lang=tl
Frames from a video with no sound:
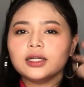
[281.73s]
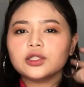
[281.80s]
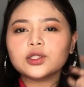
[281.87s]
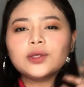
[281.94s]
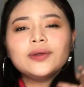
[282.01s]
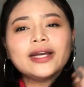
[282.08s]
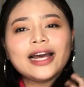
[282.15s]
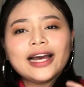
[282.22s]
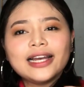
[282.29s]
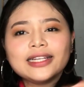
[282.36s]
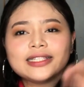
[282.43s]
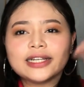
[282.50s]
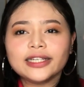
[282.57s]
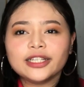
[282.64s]
So,
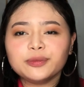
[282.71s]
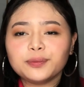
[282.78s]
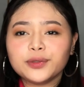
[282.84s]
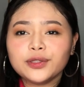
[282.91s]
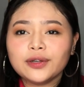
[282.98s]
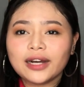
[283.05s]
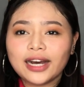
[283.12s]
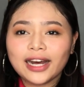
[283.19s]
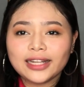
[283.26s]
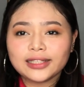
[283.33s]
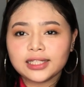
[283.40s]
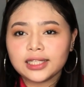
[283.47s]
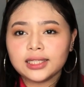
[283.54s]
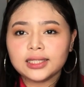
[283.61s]
guys, ayan po yung
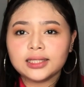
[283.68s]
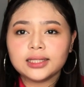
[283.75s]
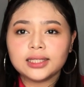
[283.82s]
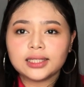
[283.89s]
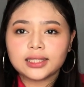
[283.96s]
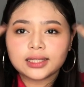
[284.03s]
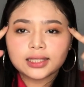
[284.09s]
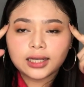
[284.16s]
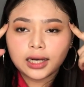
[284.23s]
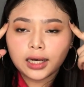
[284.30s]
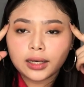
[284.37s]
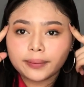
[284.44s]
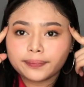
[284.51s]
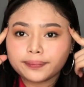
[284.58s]
ating
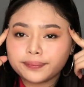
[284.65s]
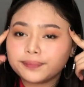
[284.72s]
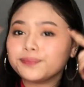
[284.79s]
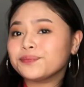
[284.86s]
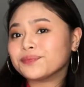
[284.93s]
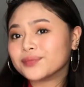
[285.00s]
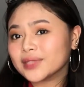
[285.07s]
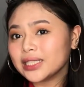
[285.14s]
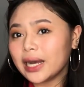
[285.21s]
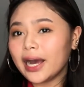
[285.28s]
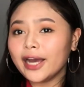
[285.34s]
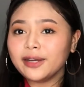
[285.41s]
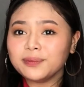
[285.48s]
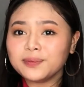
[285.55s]
uh,
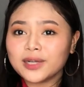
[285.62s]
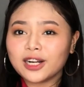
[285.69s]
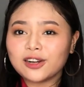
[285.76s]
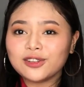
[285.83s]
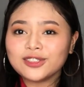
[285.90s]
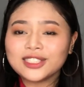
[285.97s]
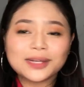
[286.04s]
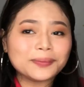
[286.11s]
eyebrows.